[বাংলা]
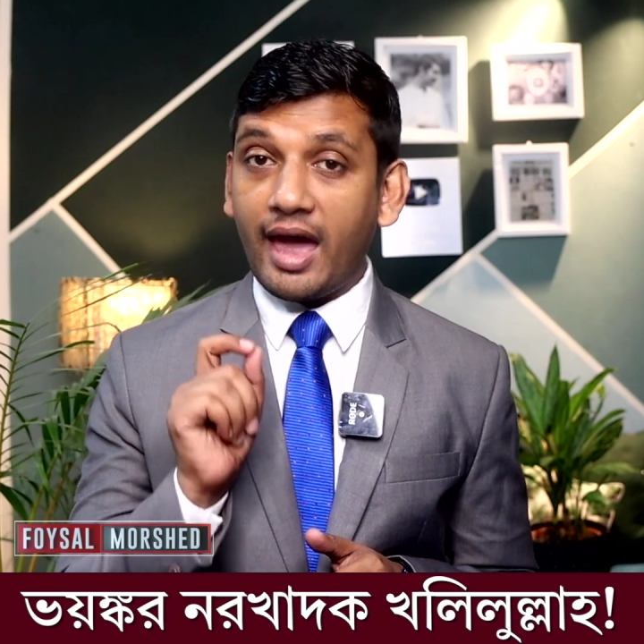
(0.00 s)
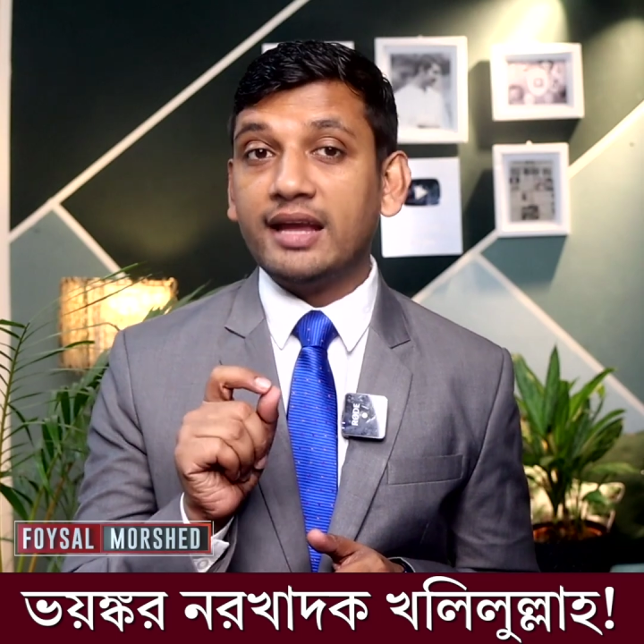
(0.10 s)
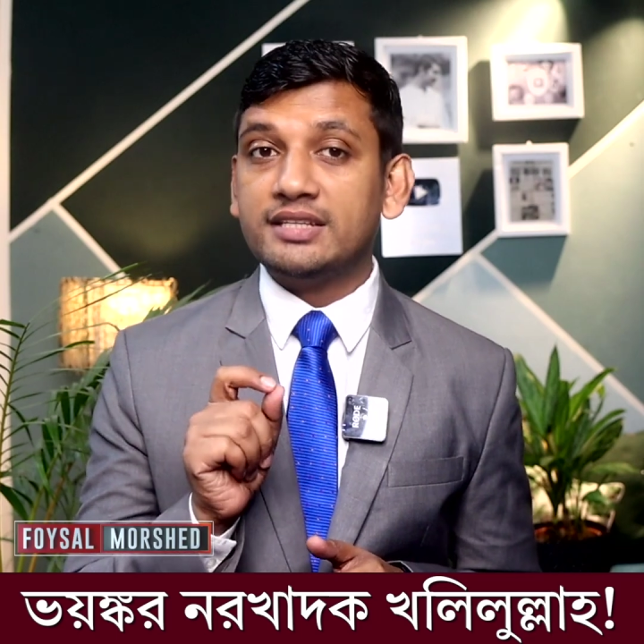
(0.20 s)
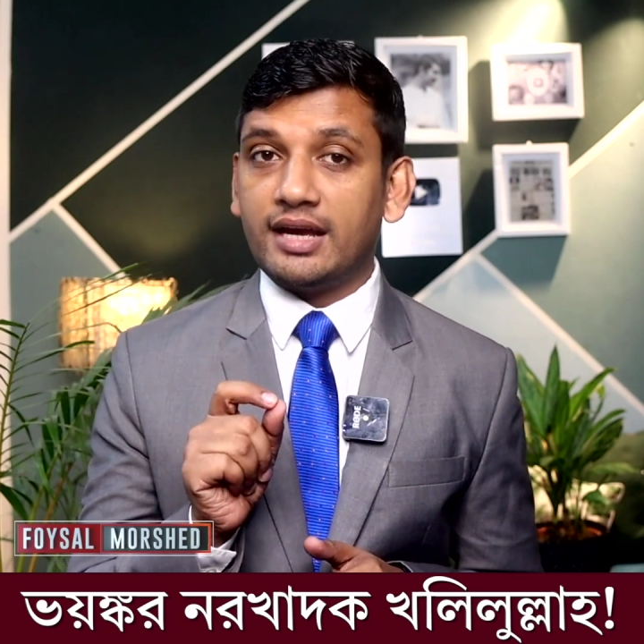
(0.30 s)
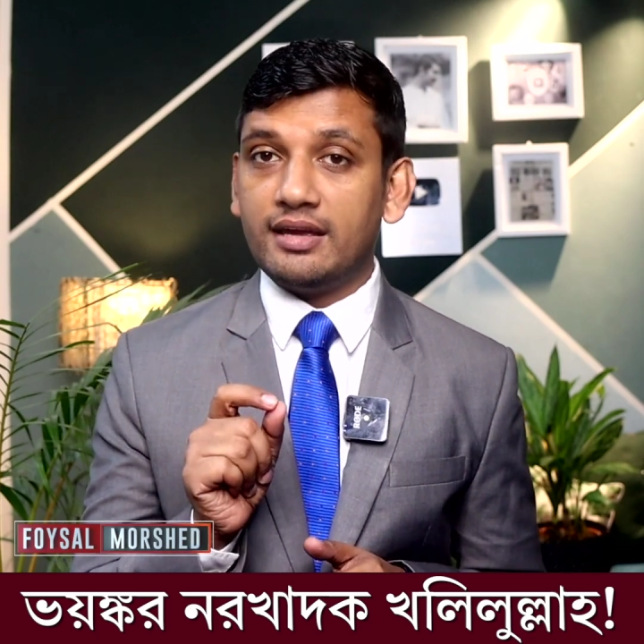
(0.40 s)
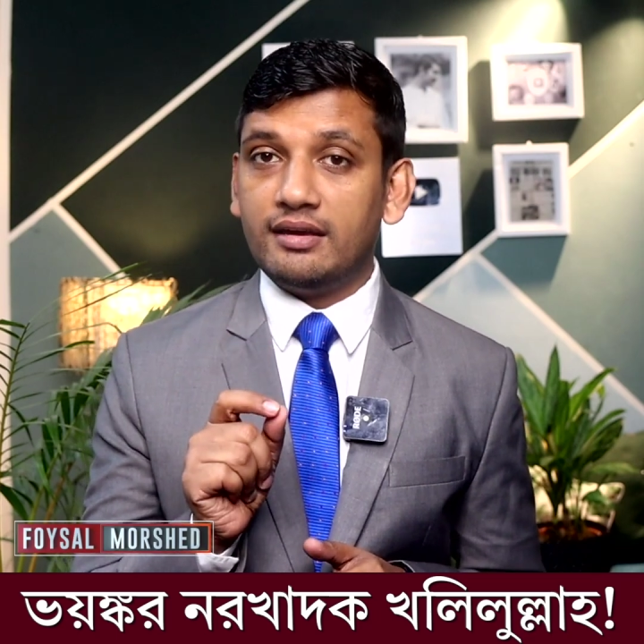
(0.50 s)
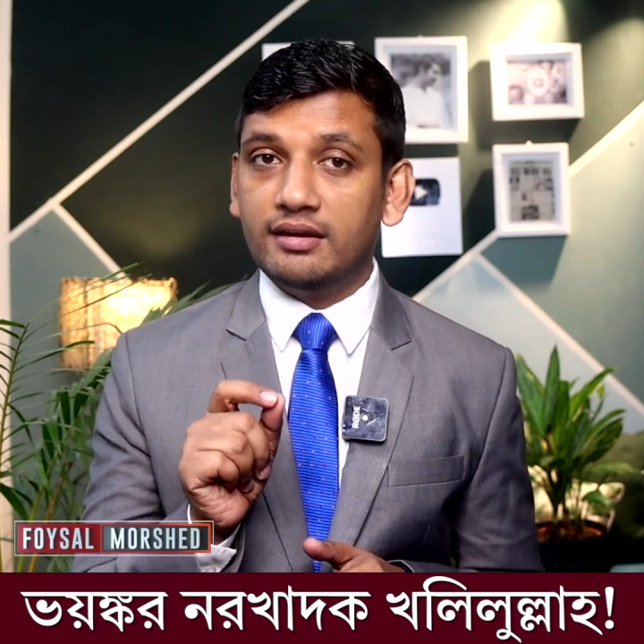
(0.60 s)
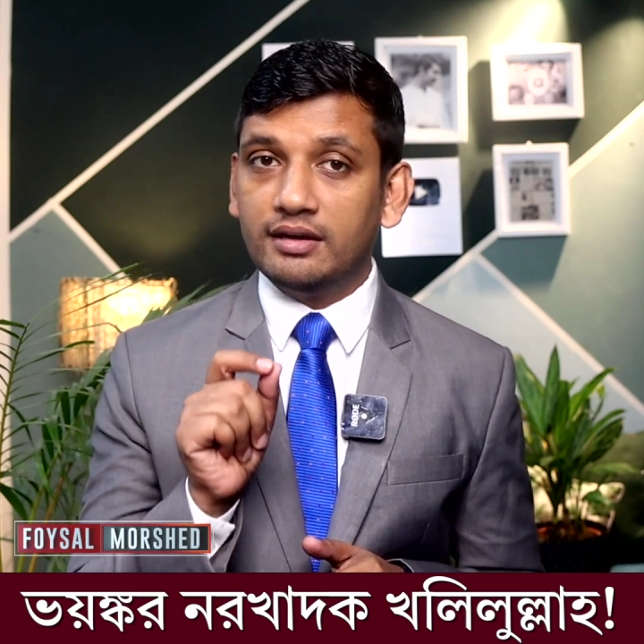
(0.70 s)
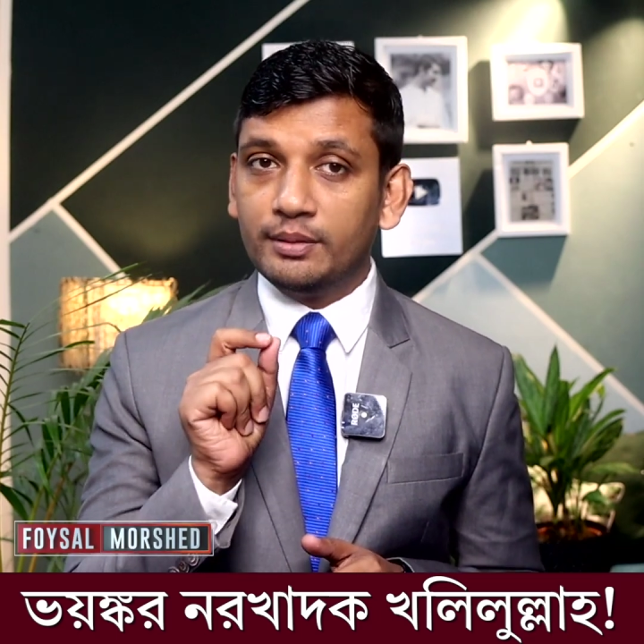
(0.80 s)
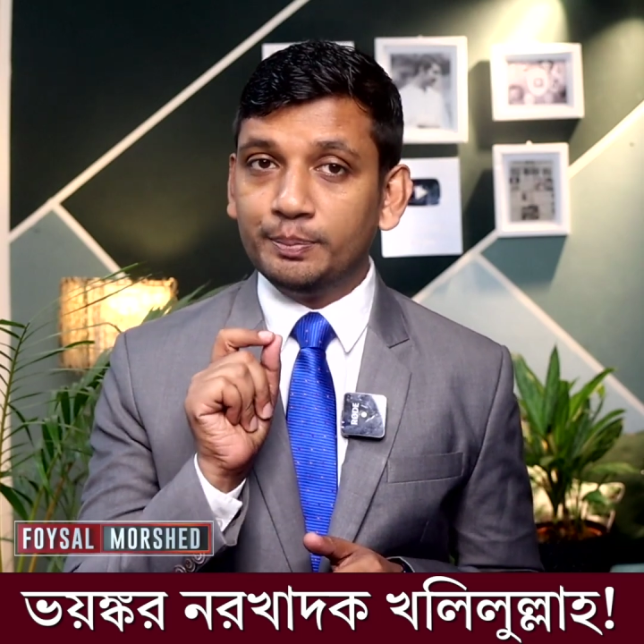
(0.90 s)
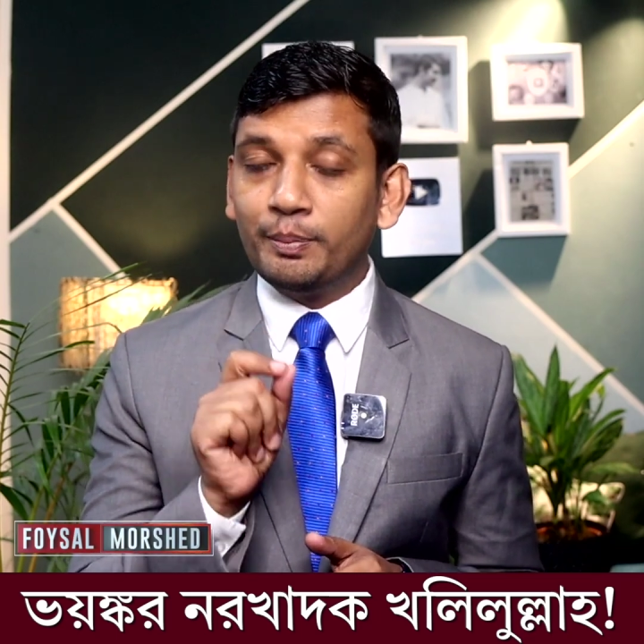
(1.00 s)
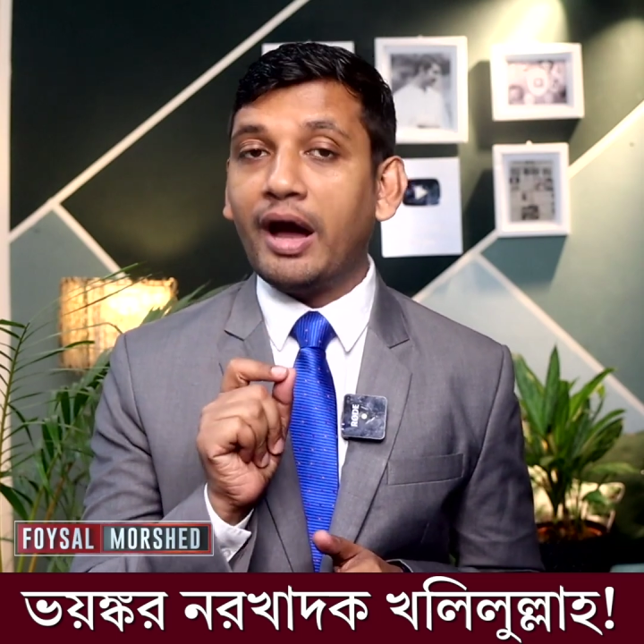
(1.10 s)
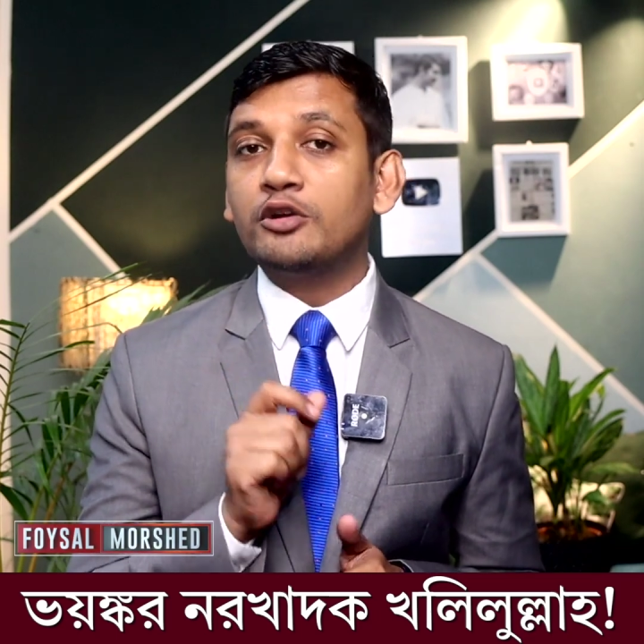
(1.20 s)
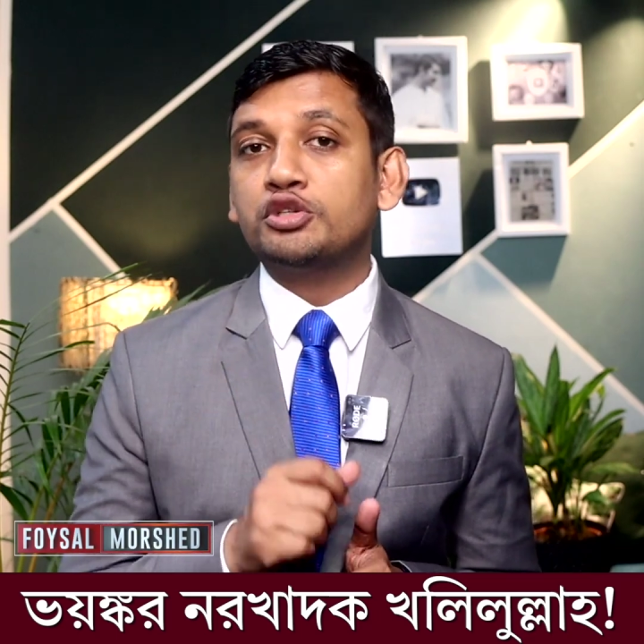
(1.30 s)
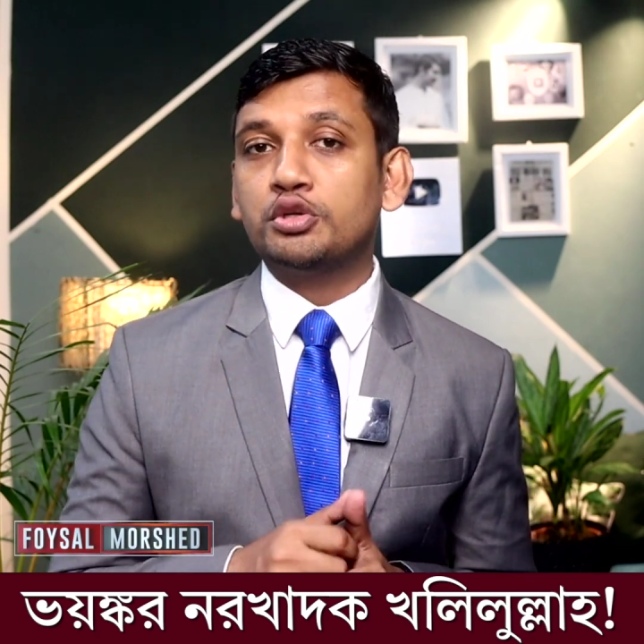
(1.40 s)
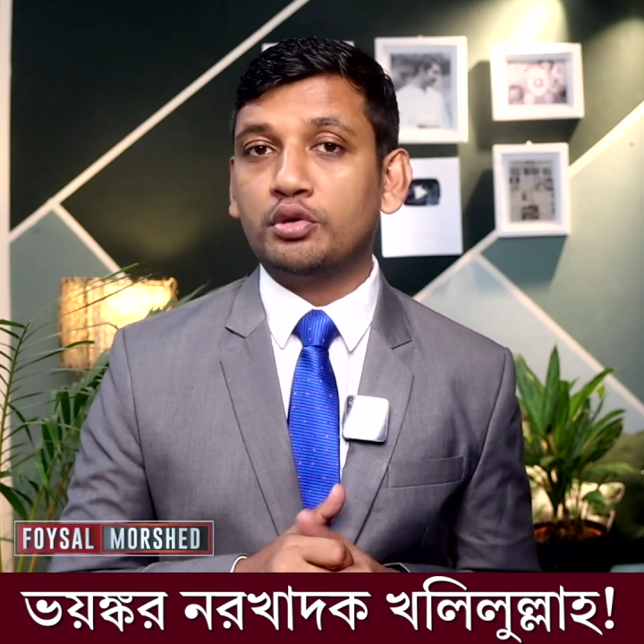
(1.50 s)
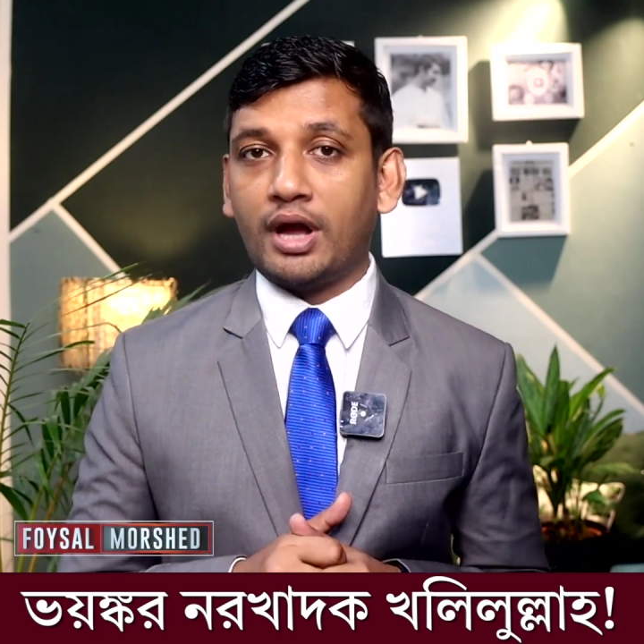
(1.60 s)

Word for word: একটাই মাংস